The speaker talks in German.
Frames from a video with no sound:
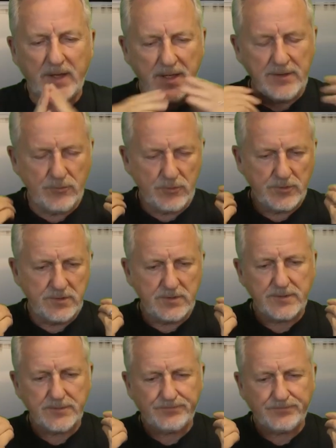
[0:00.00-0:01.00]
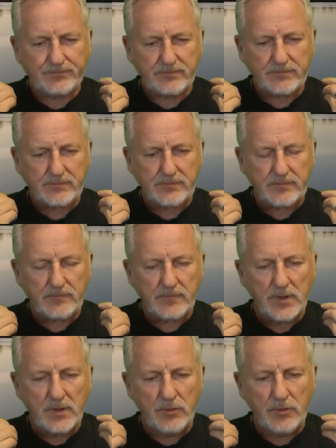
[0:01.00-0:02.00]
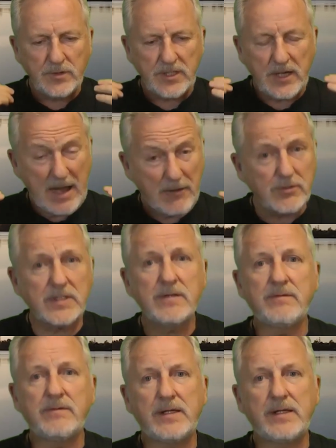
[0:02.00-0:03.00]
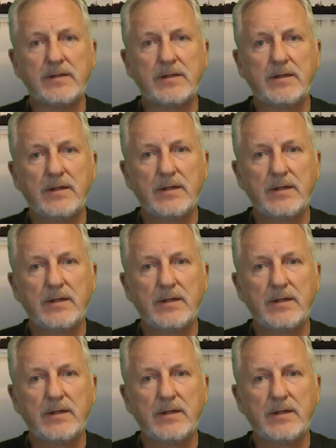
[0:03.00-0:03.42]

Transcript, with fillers: in uns und die Außenwelt,